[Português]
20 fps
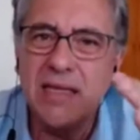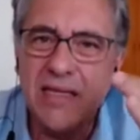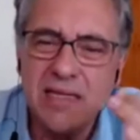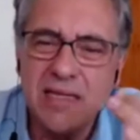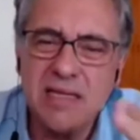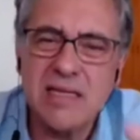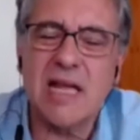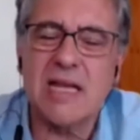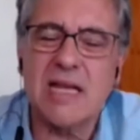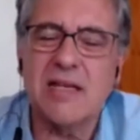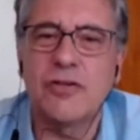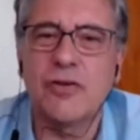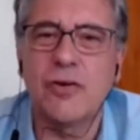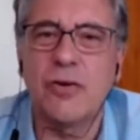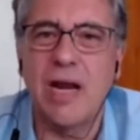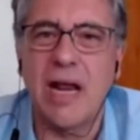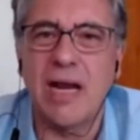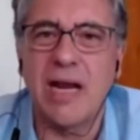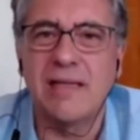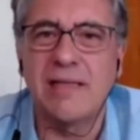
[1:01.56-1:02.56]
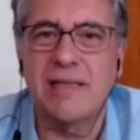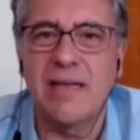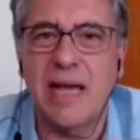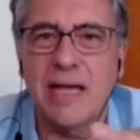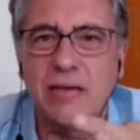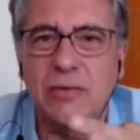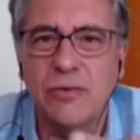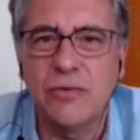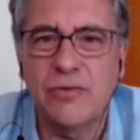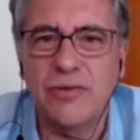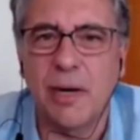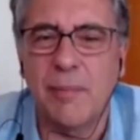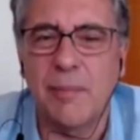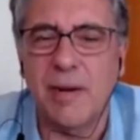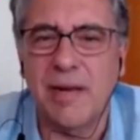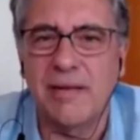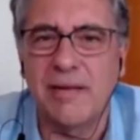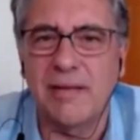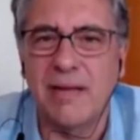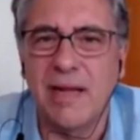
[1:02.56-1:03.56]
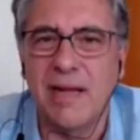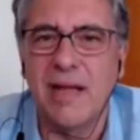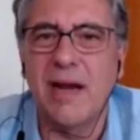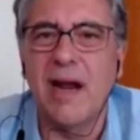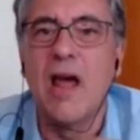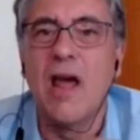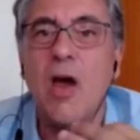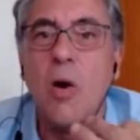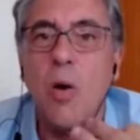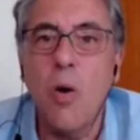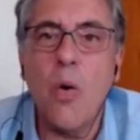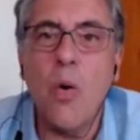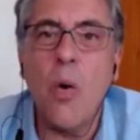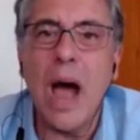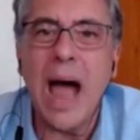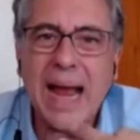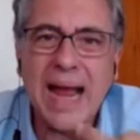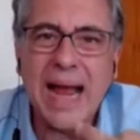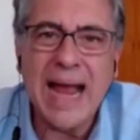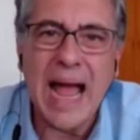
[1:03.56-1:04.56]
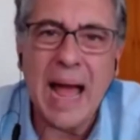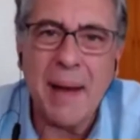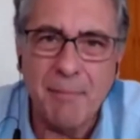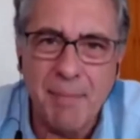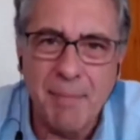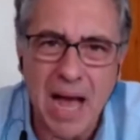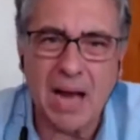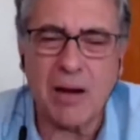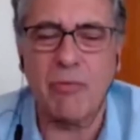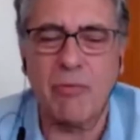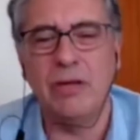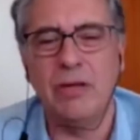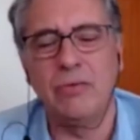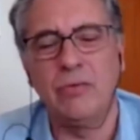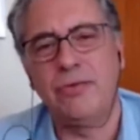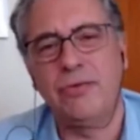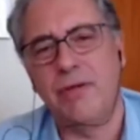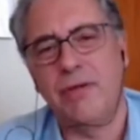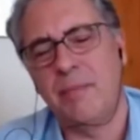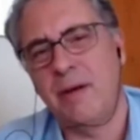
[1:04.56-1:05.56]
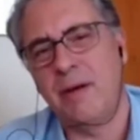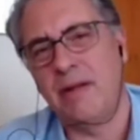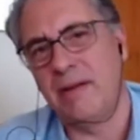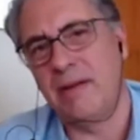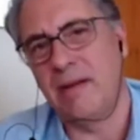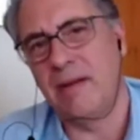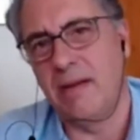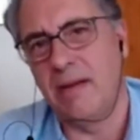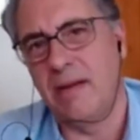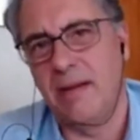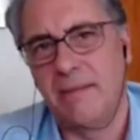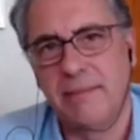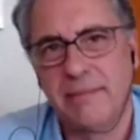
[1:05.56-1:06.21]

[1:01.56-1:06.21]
desnacionalizar a indústria brasileira ou acabar com a indústria brasileira.